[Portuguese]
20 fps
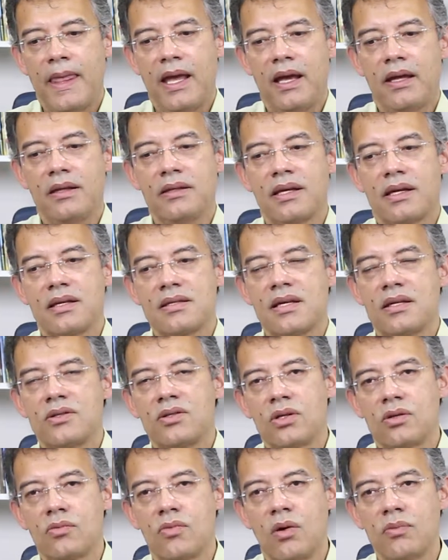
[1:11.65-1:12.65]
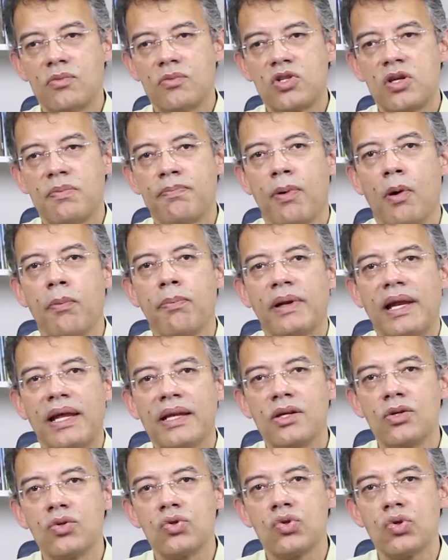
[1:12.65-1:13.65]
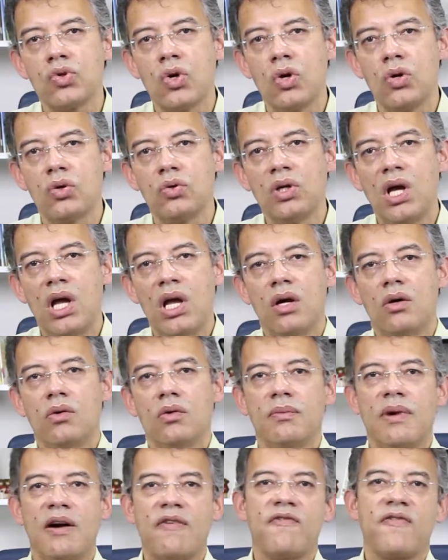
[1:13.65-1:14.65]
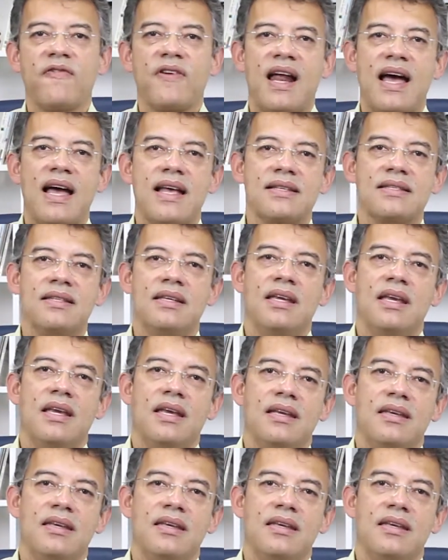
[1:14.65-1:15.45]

É interessante como se popularizou uma frase